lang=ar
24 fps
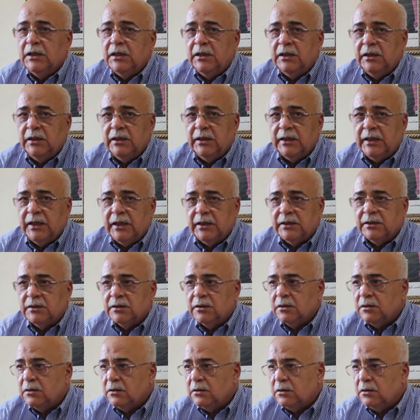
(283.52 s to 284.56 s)
اللي الان
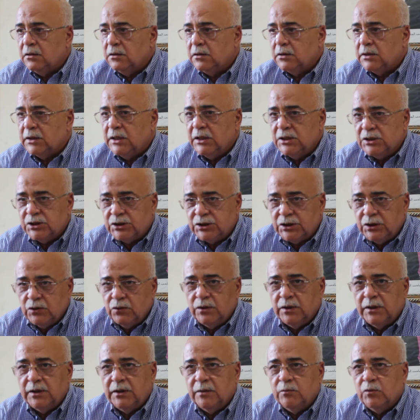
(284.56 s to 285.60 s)
آه، كيجيو
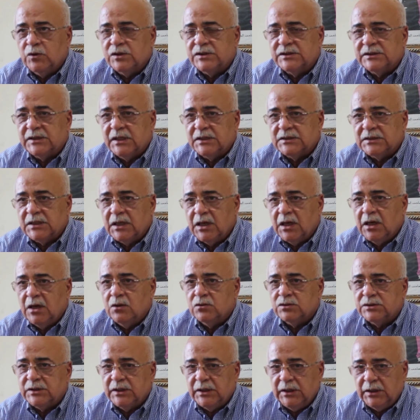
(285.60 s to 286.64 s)
للمؤسسه
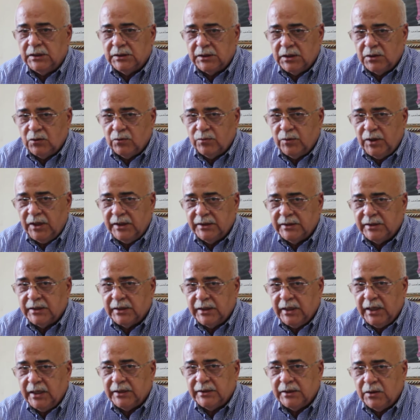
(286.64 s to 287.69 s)
وتيحضروا بواحد
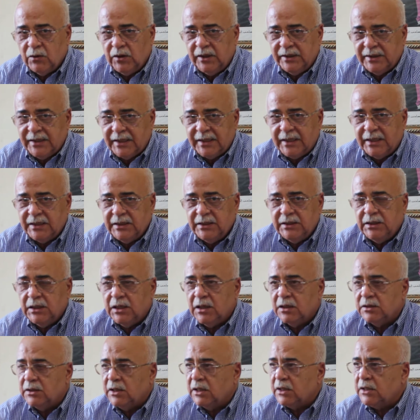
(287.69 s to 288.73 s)
عندنا واحد
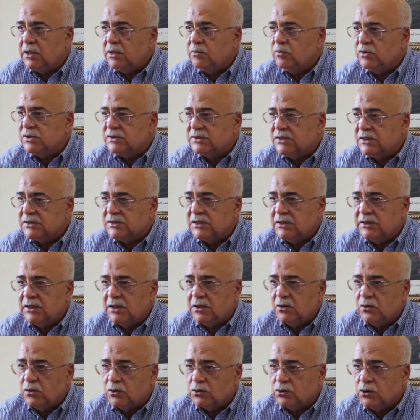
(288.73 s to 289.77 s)
الخليه داخل المؤسسه ديال
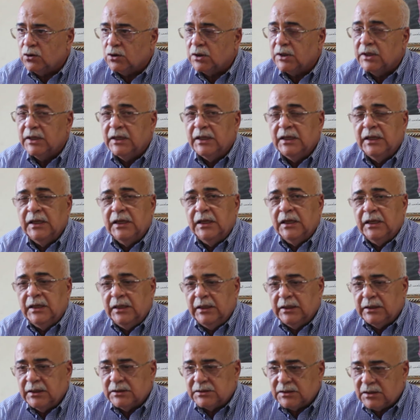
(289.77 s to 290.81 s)
الاطر
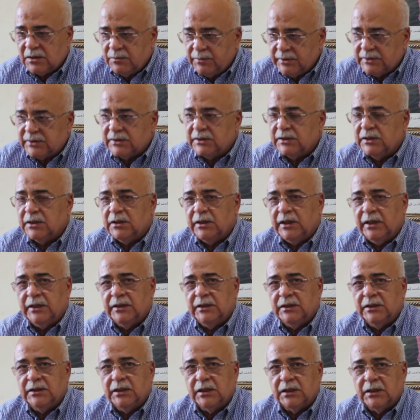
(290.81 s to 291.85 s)
اللي كتقبض
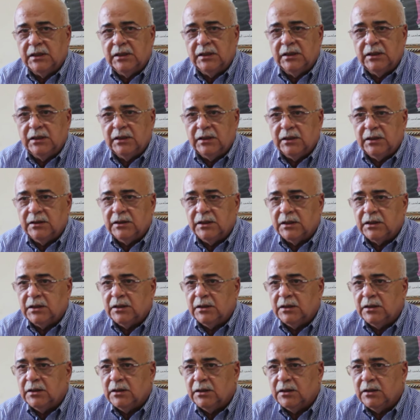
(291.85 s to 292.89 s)
يعني داك داك
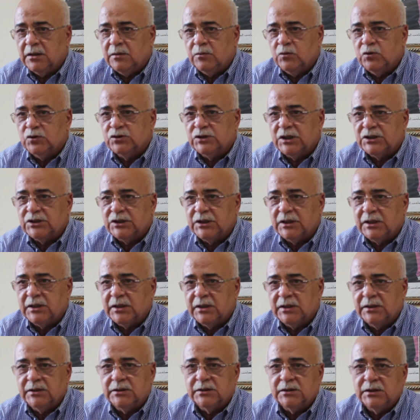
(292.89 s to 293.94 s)

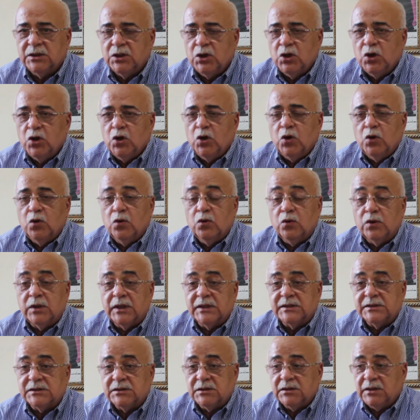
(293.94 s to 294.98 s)
المتشرد
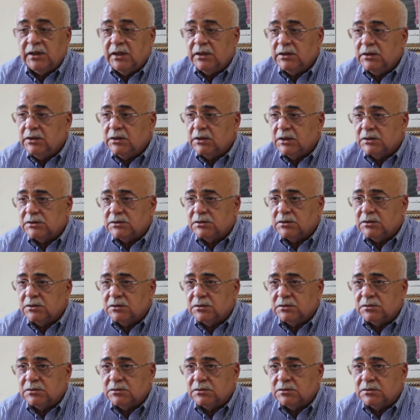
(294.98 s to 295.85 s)
وكت يعني كت